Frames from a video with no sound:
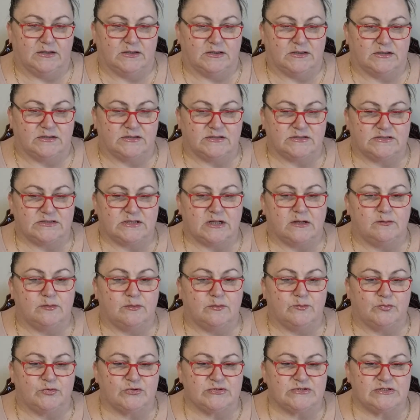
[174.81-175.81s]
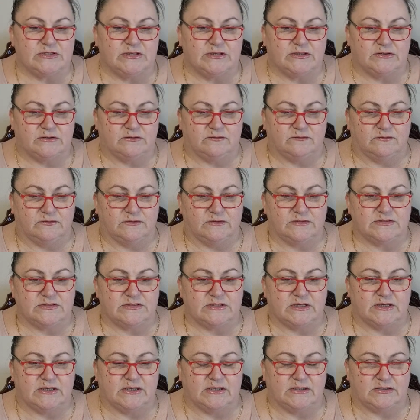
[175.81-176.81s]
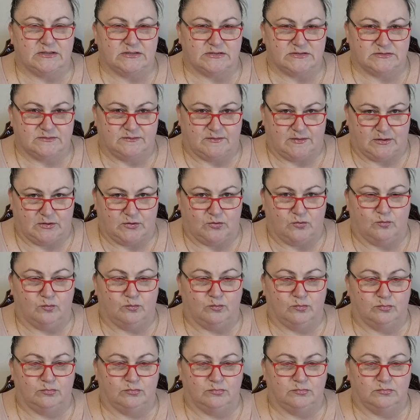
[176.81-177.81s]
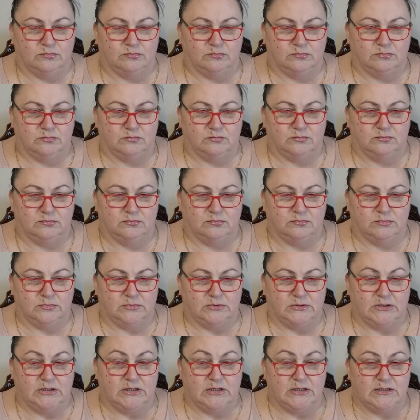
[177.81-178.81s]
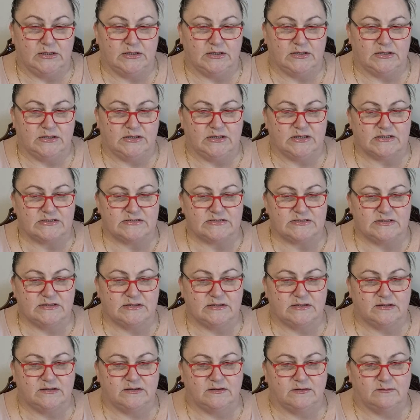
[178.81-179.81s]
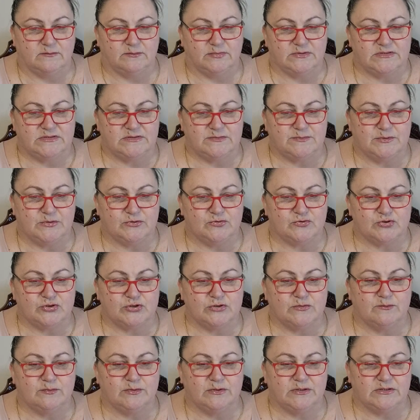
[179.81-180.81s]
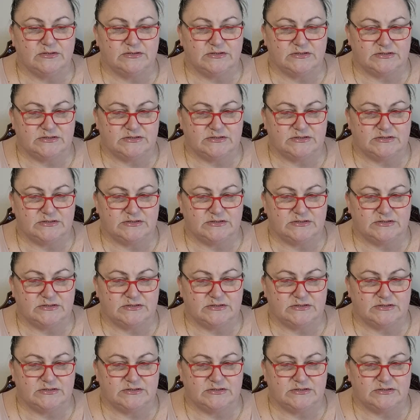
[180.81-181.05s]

А, стал бы после этого ты стоять на своем? Или если бы тебе нужны были